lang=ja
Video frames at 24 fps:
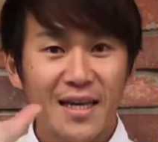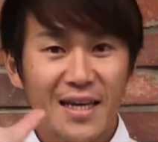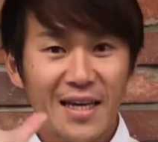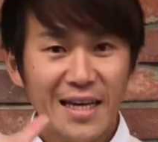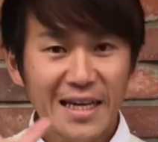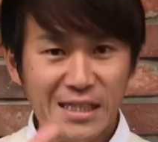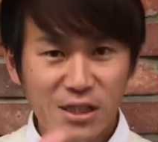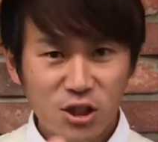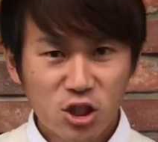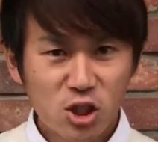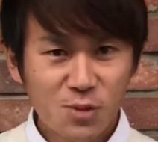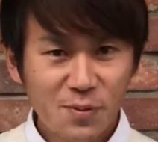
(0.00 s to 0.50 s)

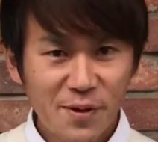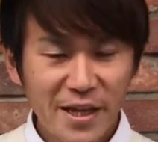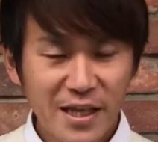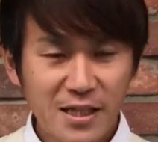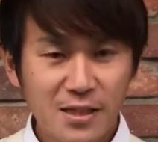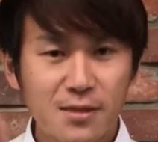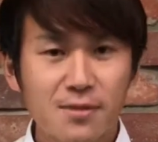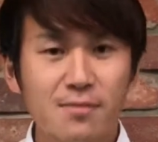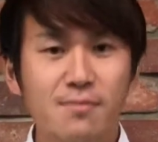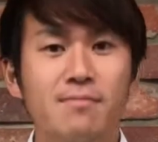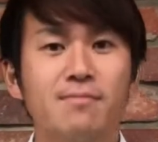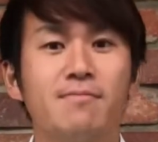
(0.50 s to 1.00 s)
5つ目で
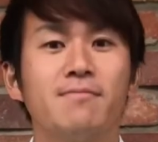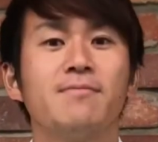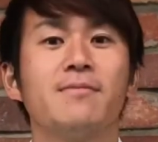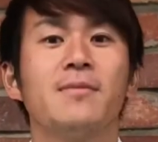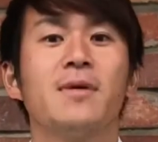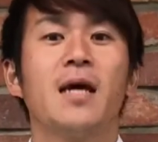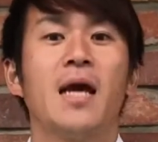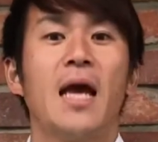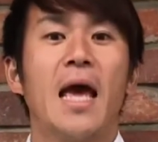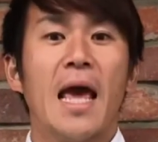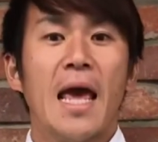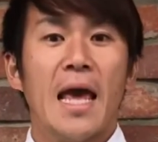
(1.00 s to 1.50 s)
す
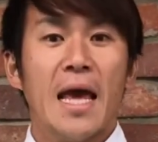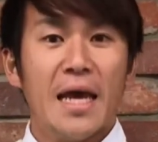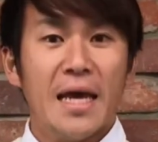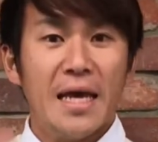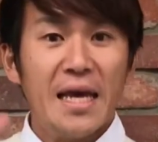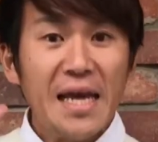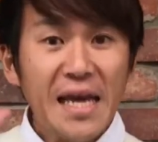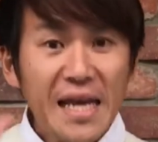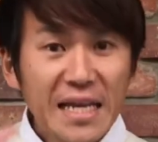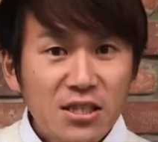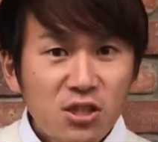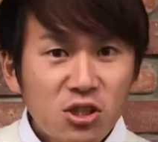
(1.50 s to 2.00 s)

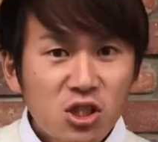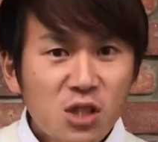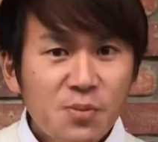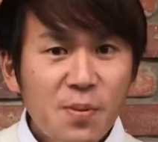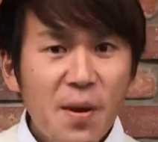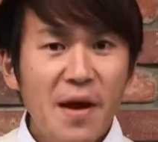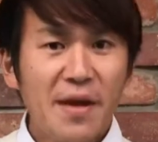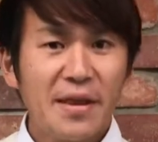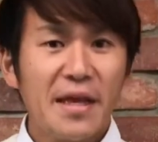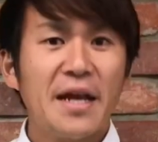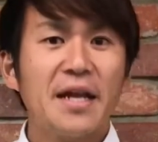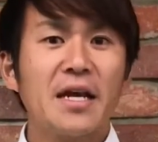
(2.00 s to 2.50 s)
5つ
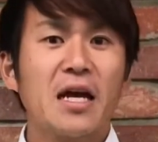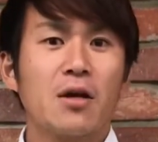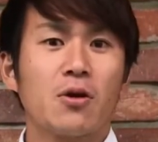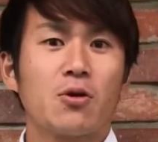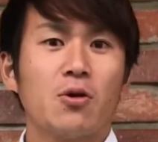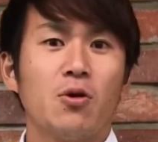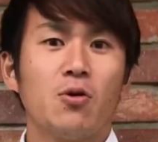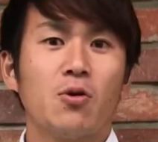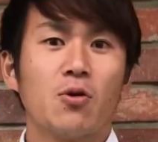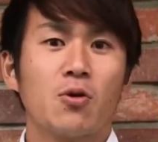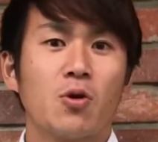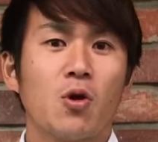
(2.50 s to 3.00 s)
目は何かという